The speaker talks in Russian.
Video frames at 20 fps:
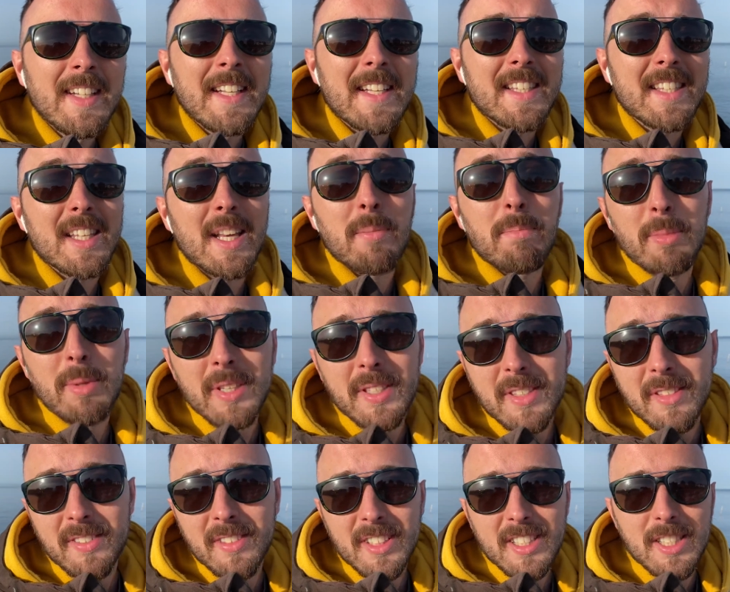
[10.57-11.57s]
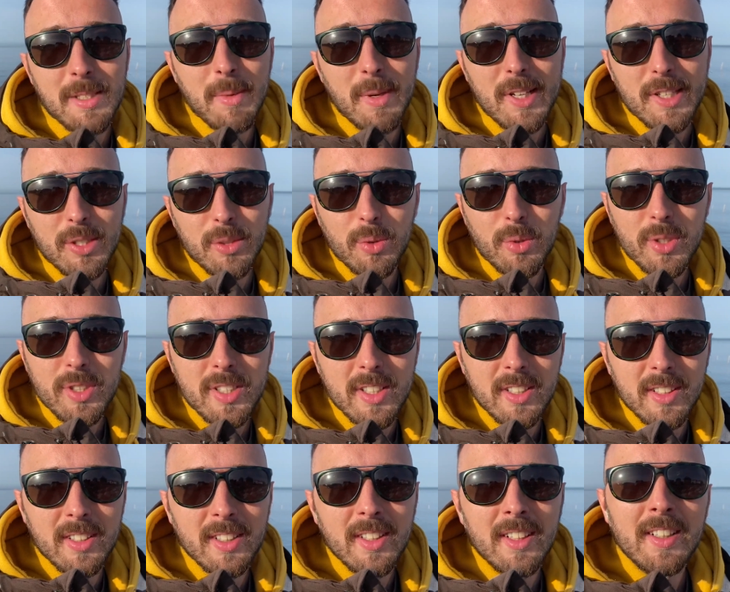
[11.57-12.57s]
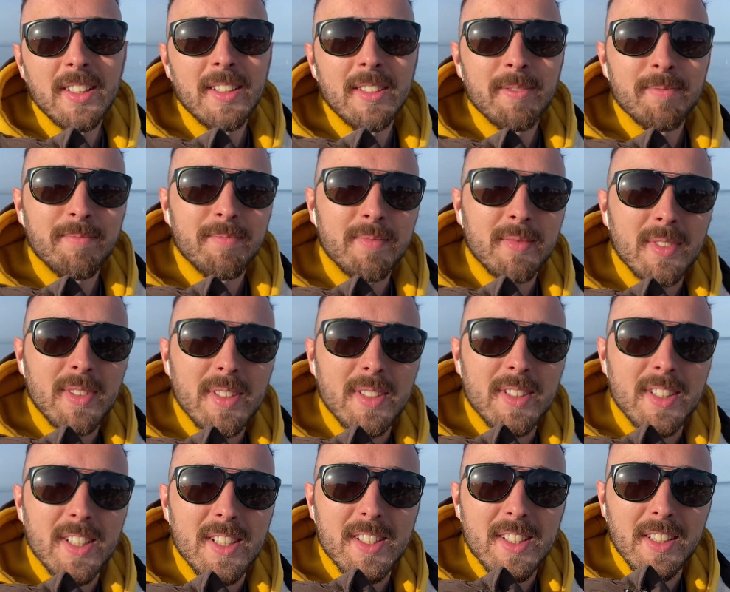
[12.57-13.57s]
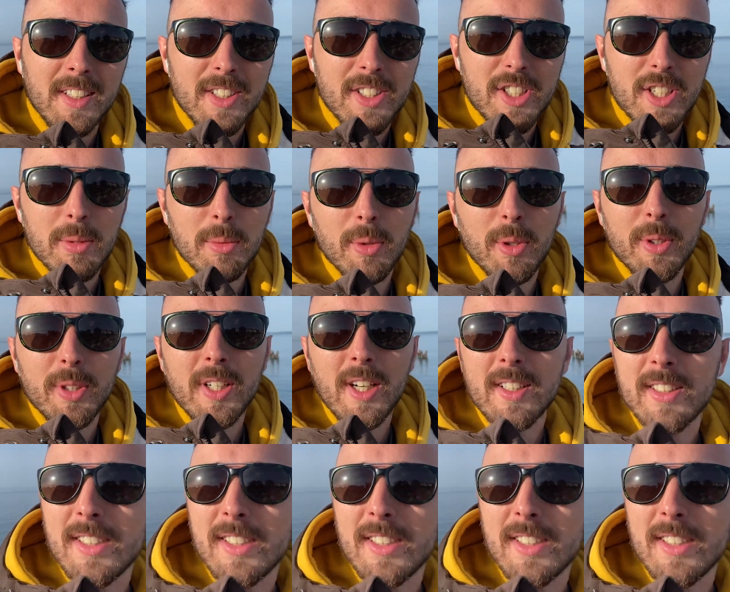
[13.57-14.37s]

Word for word: записывайтесь на мои экскурсии. Все ссылочки будут, как